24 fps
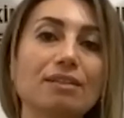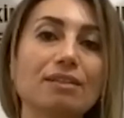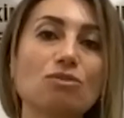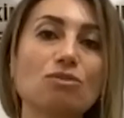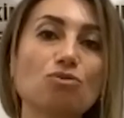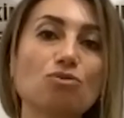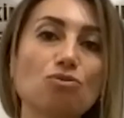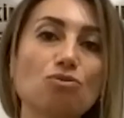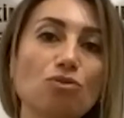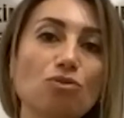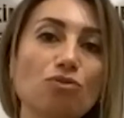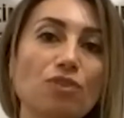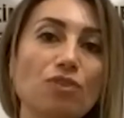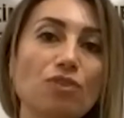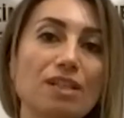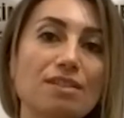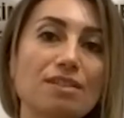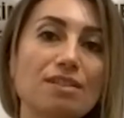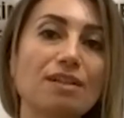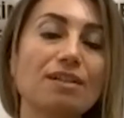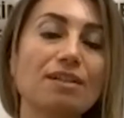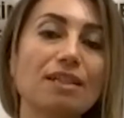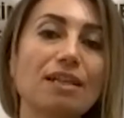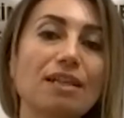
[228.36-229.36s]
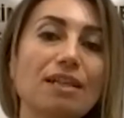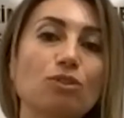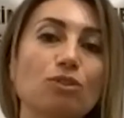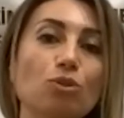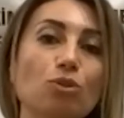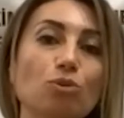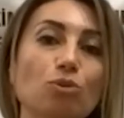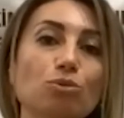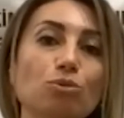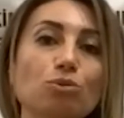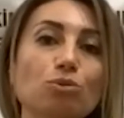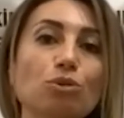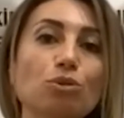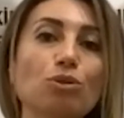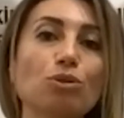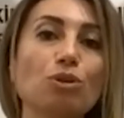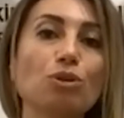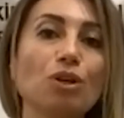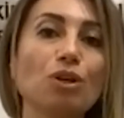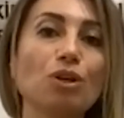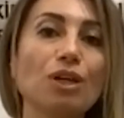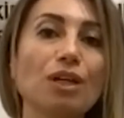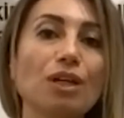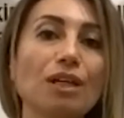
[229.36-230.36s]
çok fazla arayan oldu.
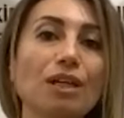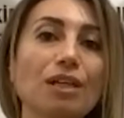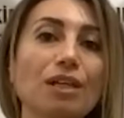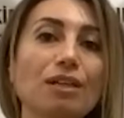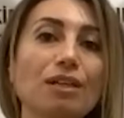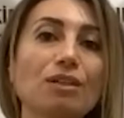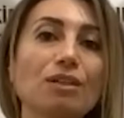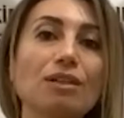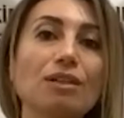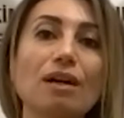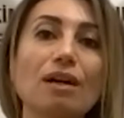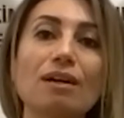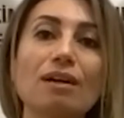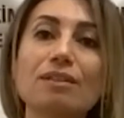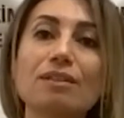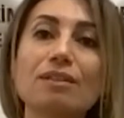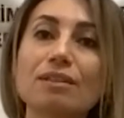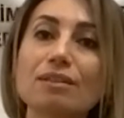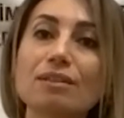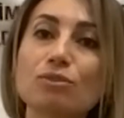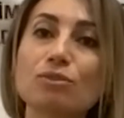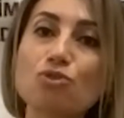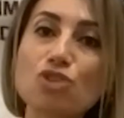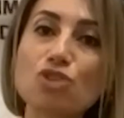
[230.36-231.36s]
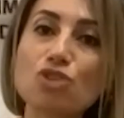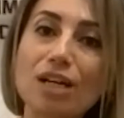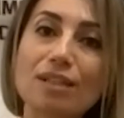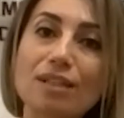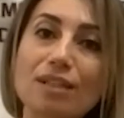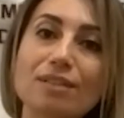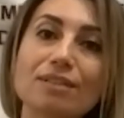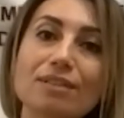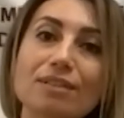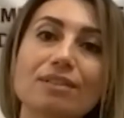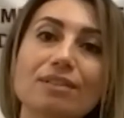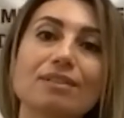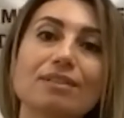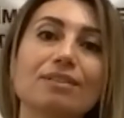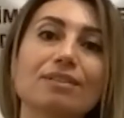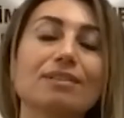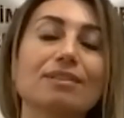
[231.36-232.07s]
E, ara, uçak e,